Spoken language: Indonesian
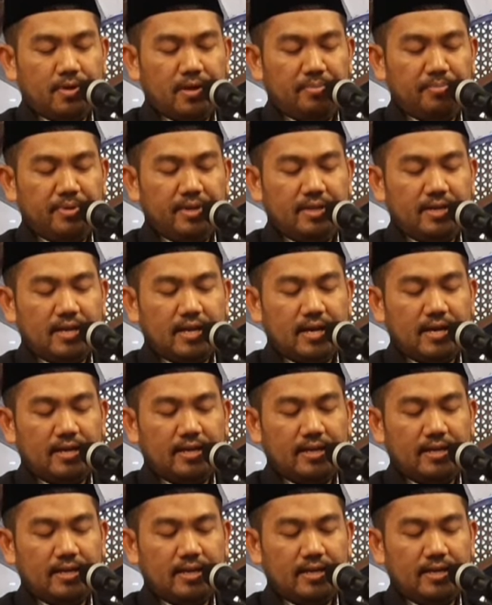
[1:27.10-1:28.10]
wa min
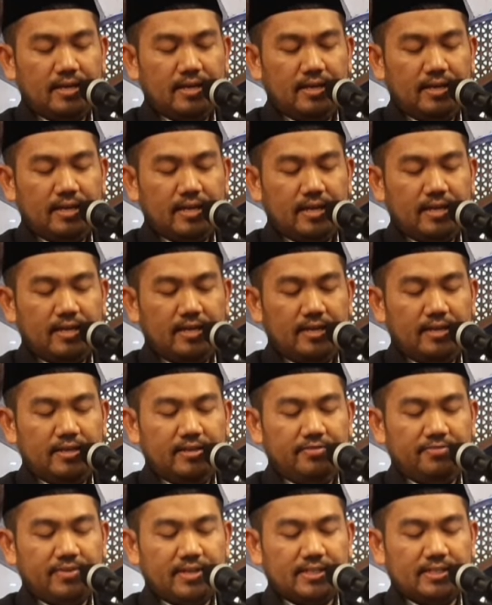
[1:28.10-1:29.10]
ana'il
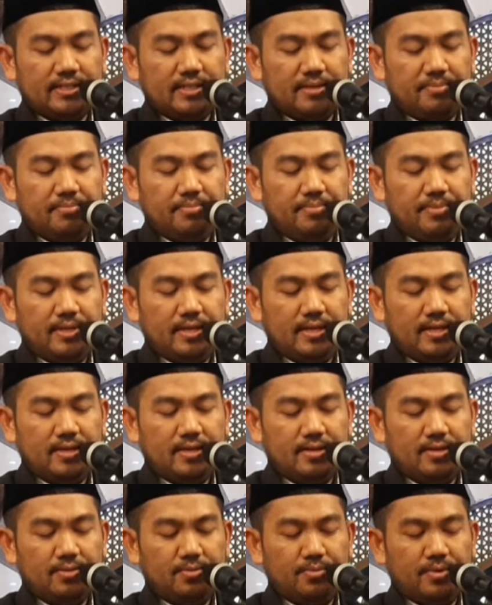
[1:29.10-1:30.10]
laili
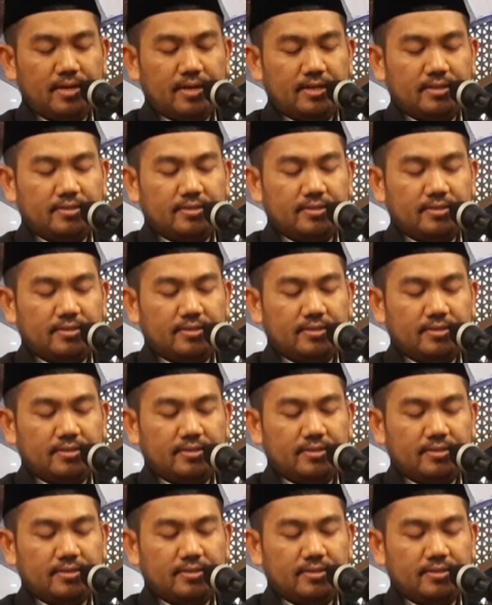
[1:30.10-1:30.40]
fasabbih wa